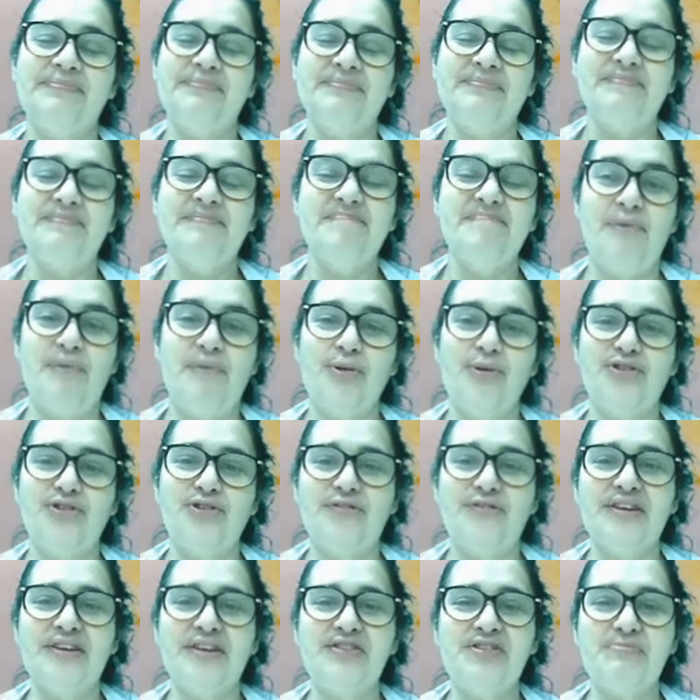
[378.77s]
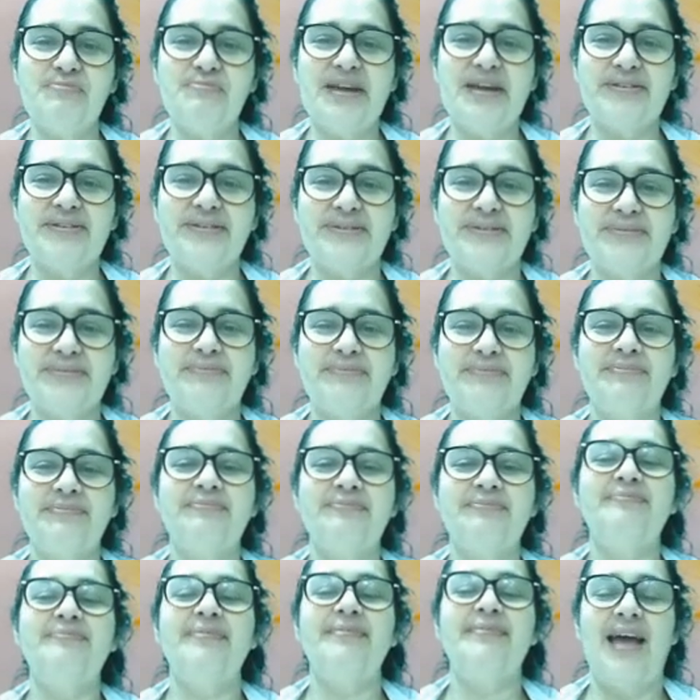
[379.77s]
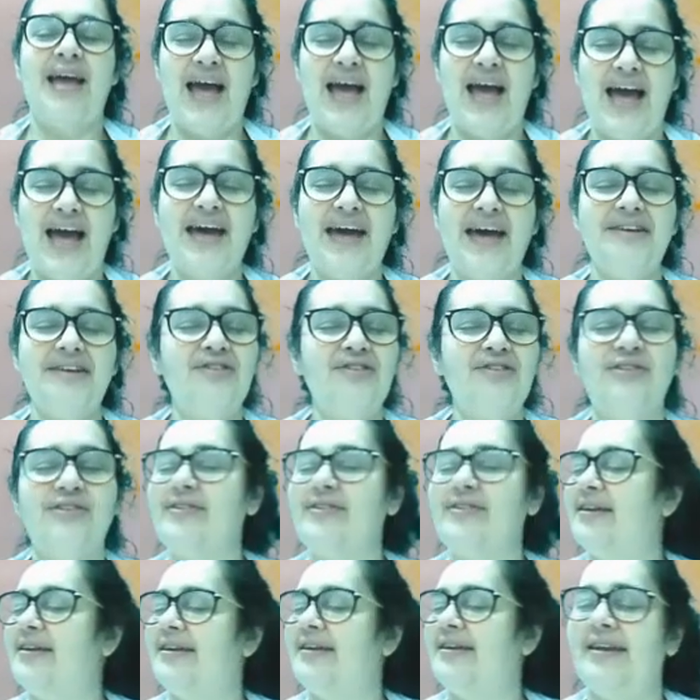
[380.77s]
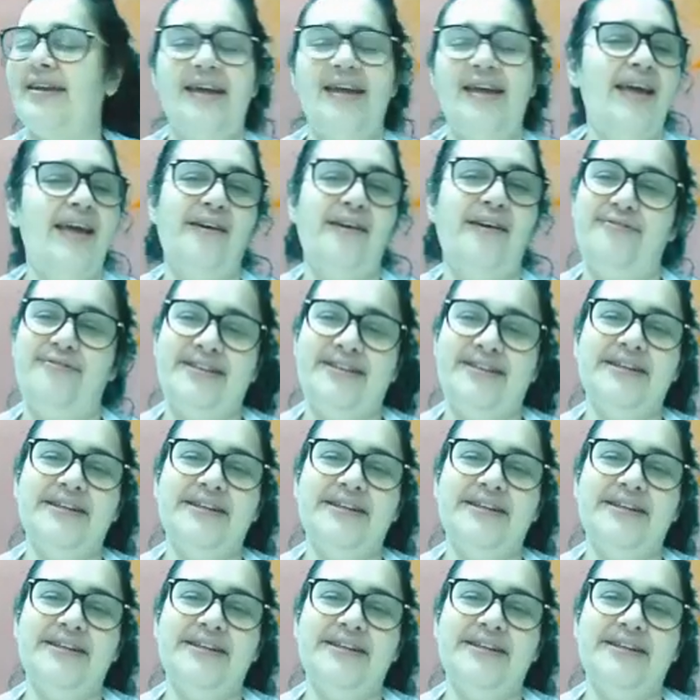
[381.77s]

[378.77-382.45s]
Bom divertimento. A arte é a vida.